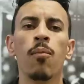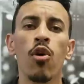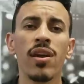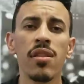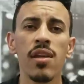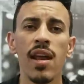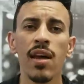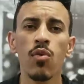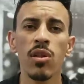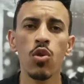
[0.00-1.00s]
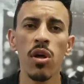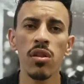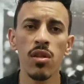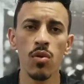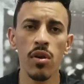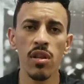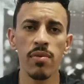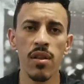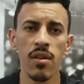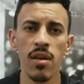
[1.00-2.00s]
por que será que os torcedores
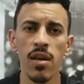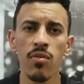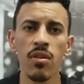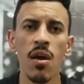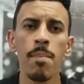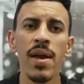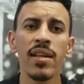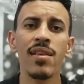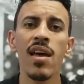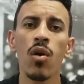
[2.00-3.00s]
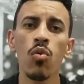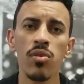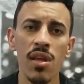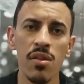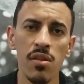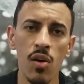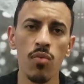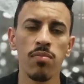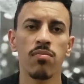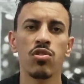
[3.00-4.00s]
brasileiros perderam o
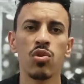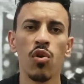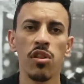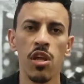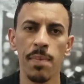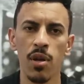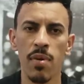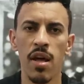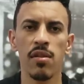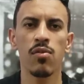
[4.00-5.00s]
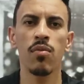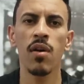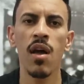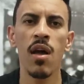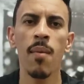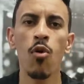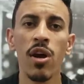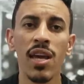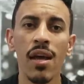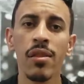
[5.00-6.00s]
tesão de torcer pelo Brasil? Por
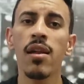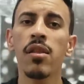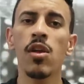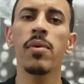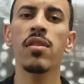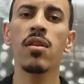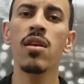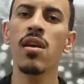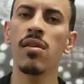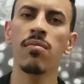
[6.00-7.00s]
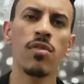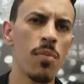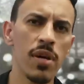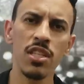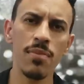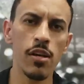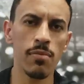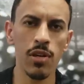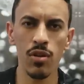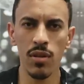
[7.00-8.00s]
que a seleção brasileira não mete mais
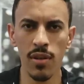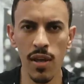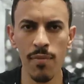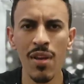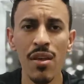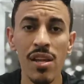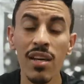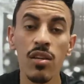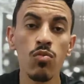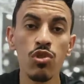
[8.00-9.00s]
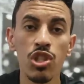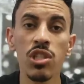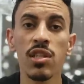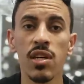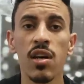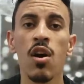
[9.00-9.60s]
medo em ninguém? Será que um dia